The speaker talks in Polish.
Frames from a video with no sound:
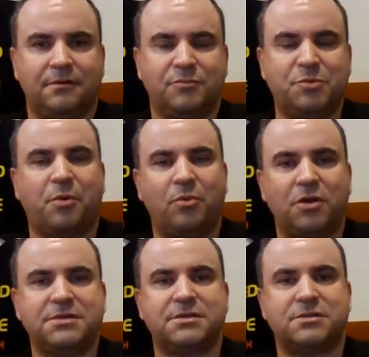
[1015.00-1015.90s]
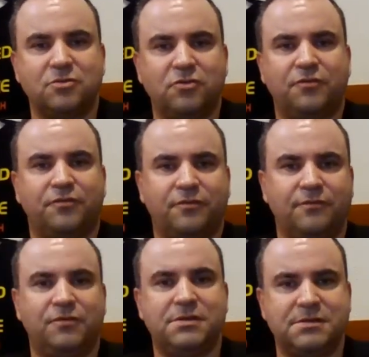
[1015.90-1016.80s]
przy pomocy snów,
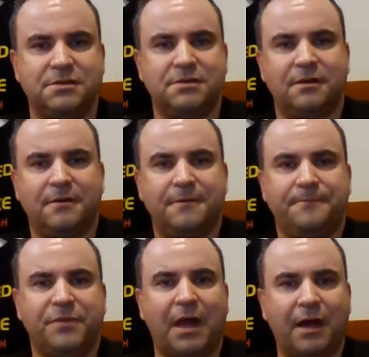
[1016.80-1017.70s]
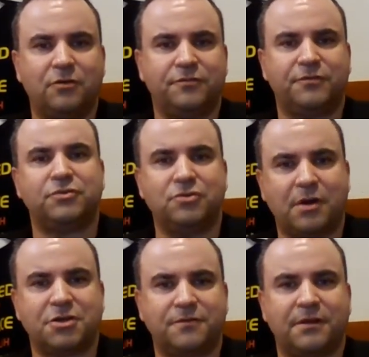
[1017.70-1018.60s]
wizji, darów
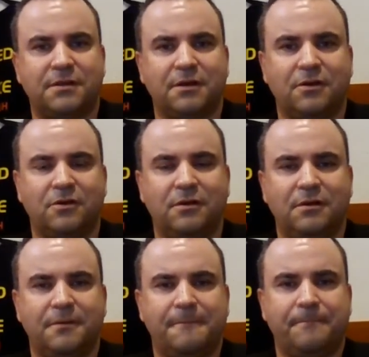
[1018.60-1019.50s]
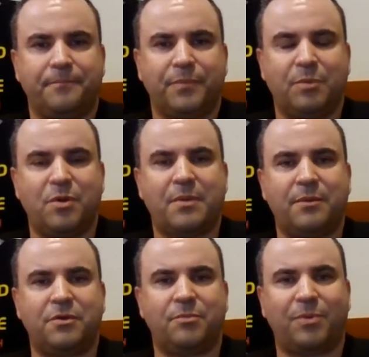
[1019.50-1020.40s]
Ducha Świętego, my
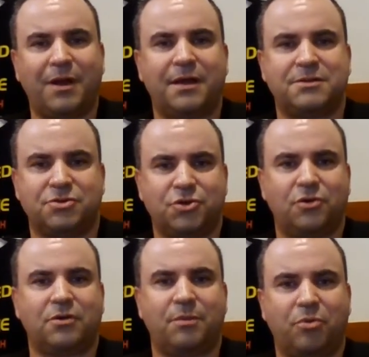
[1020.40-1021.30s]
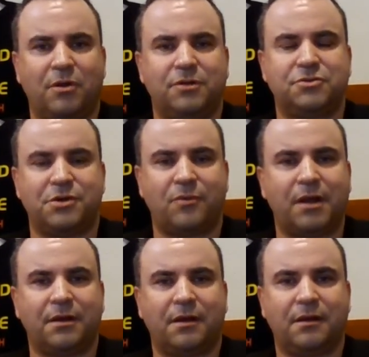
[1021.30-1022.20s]
mamy bardzo szerokie pole do
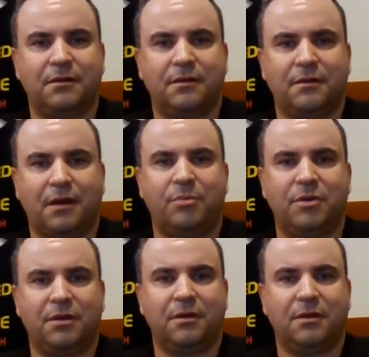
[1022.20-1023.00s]
działania aby